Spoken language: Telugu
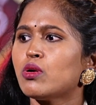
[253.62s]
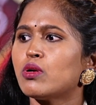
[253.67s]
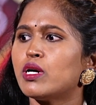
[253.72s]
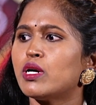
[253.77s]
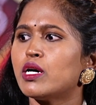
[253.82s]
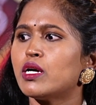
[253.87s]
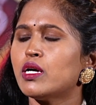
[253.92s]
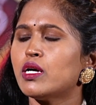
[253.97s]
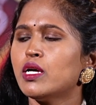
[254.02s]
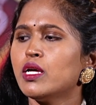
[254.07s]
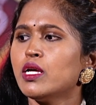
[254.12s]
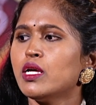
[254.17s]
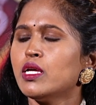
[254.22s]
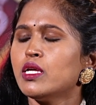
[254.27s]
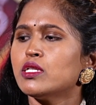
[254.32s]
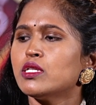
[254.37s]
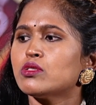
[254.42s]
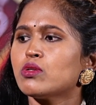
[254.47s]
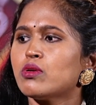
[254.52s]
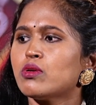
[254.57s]
కూడా
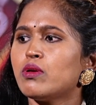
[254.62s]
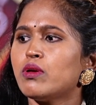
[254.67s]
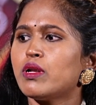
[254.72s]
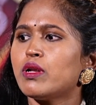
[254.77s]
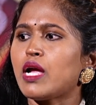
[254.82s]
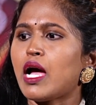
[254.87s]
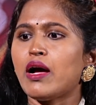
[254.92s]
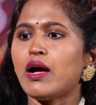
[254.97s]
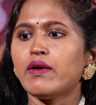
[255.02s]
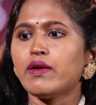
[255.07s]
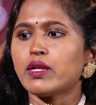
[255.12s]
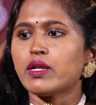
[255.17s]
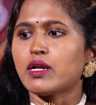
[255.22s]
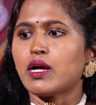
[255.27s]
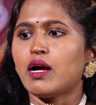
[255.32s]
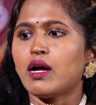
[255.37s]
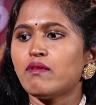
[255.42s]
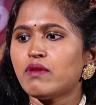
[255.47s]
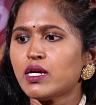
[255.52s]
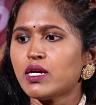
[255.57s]
సో రా
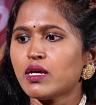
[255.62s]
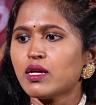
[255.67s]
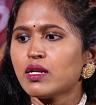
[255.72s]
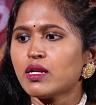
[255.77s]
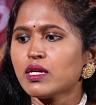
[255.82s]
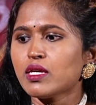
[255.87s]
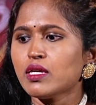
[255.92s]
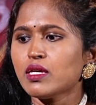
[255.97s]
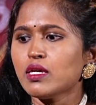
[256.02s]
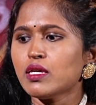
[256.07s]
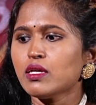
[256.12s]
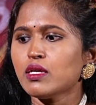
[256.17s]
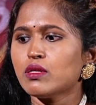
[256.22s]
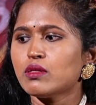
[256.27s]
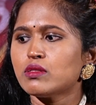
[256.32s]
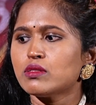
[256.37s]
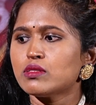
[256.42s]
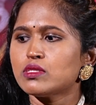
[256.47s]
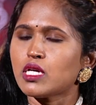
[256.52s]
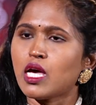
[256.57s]
రావడానికి
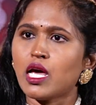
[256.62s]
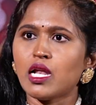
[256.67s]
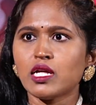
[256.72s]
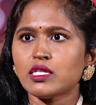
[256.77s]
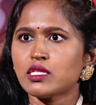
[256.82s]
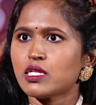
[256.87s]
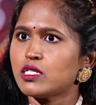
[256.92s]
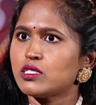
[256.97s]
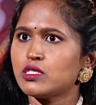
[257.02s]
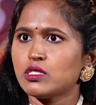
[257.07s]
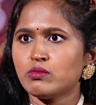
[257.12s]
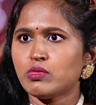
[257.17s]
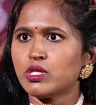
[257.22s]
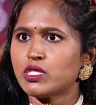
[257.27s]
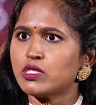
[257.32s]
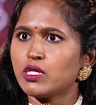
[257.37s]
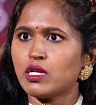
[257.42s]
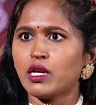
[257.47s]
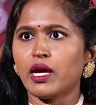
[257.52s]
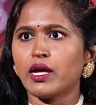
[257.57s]
చాలా తర్జన
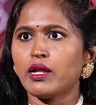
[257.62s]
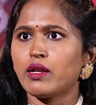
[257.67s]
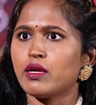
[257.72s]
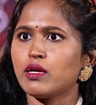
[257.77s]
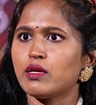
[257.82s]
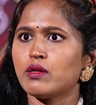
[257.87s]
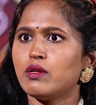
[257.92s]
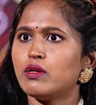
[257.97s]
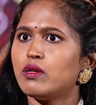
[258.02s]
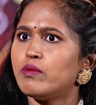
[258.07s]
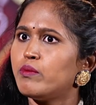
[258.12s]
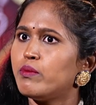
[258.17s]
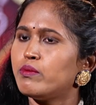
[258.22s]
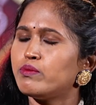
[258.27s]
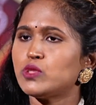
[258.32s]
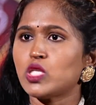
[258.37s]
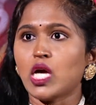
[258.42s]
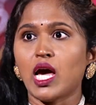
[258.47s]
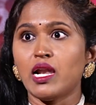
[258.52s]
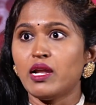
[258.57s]
భర్జనలు అయినాయి
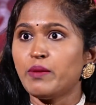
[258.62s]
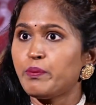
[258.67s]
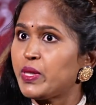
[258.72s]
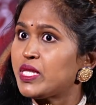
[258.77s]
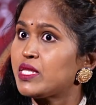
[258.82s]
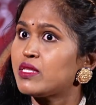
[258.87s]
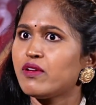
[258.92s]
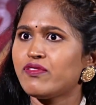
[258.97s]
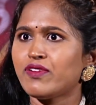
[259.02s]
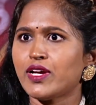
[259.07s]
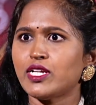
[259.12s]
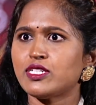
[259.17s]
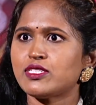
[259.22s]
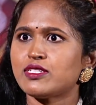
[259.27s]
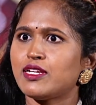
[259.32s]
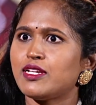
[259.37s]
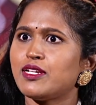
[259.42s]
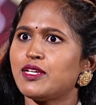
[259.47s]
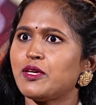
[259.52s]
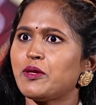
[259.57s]
చాలా పెద్ద ఫైట్స్
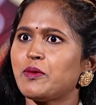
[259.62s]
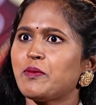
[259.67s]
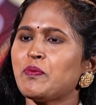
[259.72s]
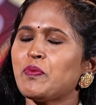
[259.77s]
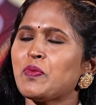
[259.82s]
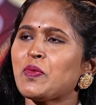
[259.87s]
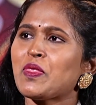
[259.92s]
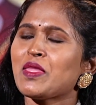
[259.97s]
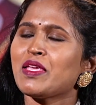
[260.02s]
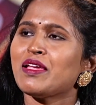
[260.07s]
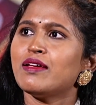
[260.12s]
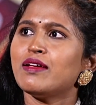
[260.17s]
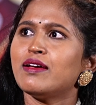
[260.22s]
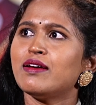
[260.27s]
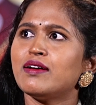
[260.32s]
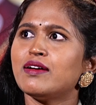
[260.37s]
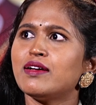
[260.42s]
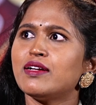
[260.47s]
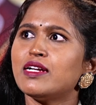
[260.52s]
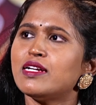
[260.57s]
అయినాయి
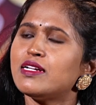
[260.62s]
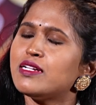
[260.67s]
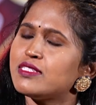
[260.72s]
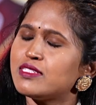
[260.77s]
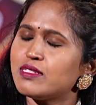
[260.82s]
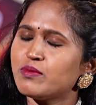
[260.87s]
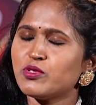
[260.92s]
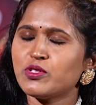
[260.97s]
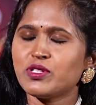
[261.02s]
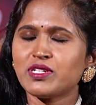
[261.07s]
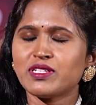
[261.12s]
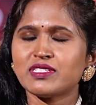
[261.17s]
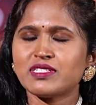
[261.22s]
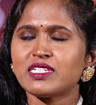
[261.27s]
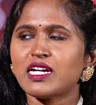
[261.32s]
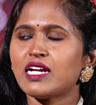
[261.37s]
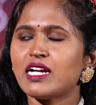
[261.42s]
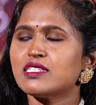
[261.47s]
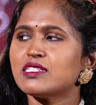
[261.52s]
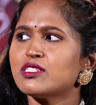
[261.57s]
డిస్ట్రిబ్యూషన్
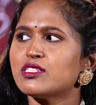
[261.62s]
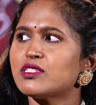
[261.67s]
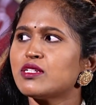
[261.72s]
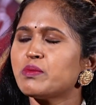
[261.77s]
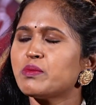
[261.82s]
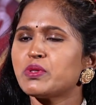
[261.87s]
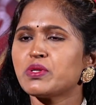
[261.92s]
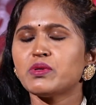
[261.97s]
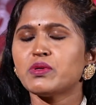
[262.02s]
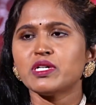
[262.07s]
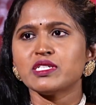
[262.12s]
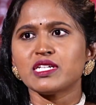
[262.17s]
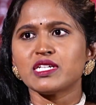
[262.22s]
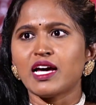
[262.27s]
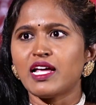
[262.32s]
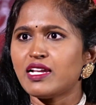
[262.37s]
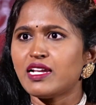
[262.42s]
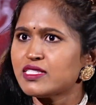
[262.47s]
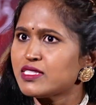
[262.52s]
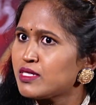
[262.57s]
స్టార్ట్ చేసినప్పుడు కూడా
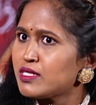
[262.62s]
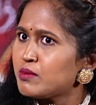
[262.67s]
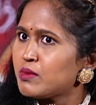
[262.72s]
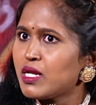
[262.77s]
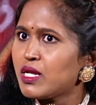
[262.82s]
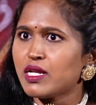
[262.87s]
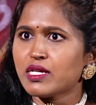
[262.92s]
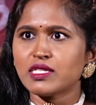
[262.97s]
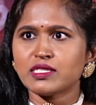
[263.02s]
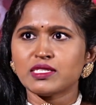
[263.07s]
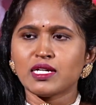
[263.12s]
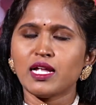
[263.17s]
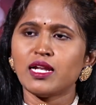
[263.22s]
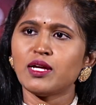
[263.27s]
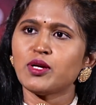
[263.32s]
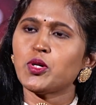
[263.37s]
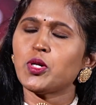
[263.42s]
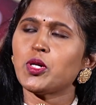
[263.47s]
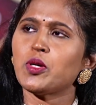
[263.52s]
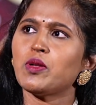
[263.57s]
చాలా సినిమాలకి చాలా
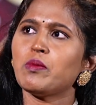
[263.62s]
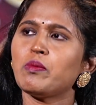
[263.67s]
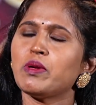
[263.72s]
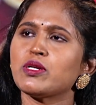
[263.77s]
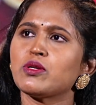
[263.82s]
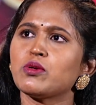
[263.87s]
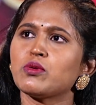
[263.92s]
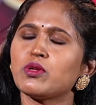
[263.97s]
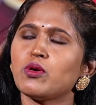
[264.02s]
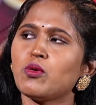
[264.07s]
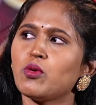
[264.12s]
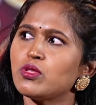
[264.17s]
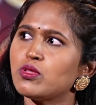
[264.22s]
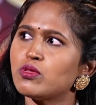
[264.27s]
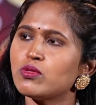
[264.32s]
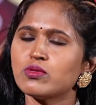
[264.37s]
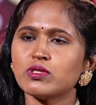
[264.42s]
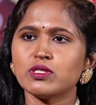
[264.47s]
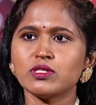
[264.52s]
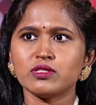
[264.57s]
గొడవలు పెట్టుకున్నా
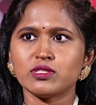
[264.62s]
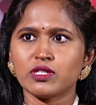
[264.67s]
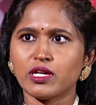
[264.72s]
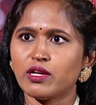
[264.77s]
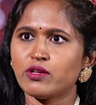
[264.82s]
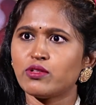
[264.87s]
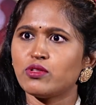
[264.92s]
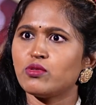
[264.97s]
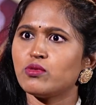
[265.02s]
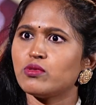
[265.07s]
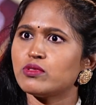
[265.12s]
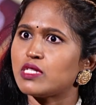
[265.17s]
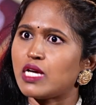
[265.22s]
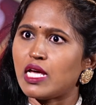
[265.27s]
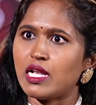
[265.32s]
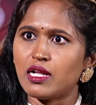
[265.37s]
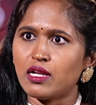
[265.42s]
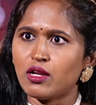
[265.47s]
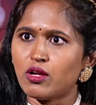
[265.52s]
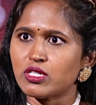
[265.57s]
వద్దు ఇది చేయొద్దు
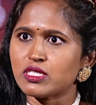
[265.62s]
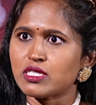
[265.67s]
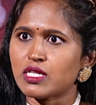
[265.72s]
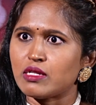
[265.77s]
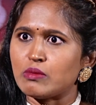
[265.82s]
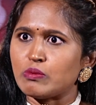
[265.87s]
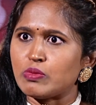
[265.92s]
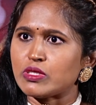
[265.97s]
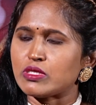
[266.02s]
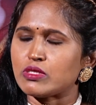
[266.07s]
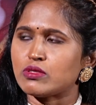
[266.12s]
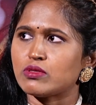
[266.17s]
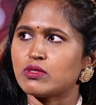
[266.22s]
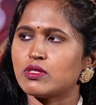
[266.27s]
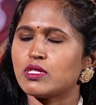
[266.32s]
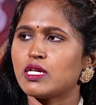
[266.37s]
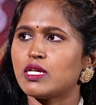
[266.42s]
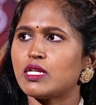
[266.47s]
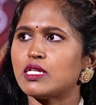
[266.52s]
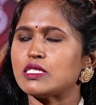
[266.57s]
చాలా లాస్
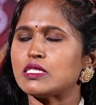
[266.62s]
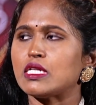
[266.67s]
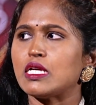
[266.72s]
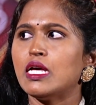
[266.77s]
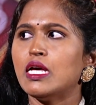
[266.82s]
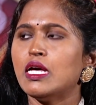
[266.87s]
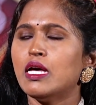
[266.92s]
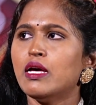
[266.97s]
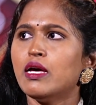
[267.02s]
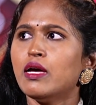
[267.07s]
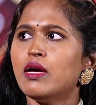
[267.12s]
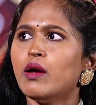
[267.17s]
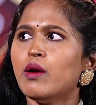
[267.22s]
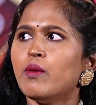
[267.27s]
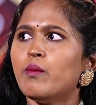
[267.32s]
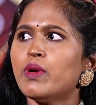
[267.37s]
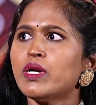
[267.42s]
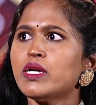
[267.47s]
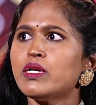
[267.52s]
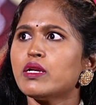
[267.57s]
కనిపిస్తుంది అనేసి
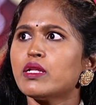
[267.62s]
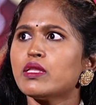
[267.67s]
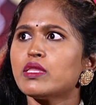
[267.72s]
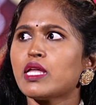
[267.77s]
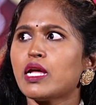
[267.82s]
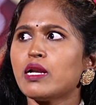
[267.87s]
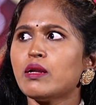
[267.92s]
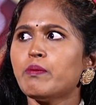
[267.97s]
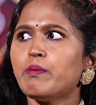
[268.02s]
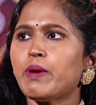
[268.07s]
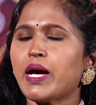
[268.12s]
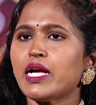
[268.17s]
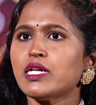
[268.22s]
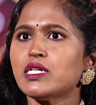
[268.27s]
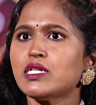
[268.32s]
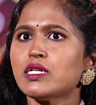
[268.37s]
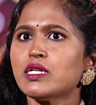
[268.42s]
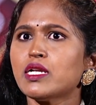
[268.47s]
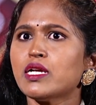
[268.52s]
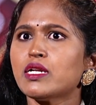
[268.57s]
బట్ తన
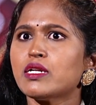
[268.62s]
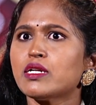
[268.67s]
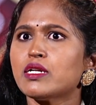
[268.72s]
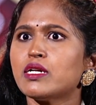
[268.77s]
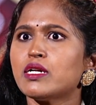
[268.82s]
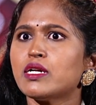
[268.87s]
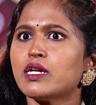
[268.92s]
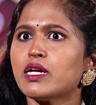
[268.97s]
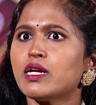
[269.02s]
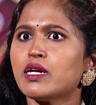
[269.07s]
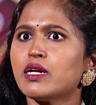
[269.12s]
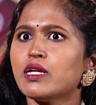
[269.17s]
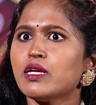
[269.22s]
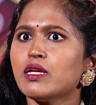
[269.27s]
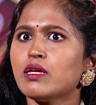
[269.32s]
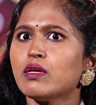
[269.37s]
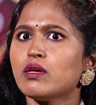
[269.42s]
ప్యాషన్ ఏంటంటే అండి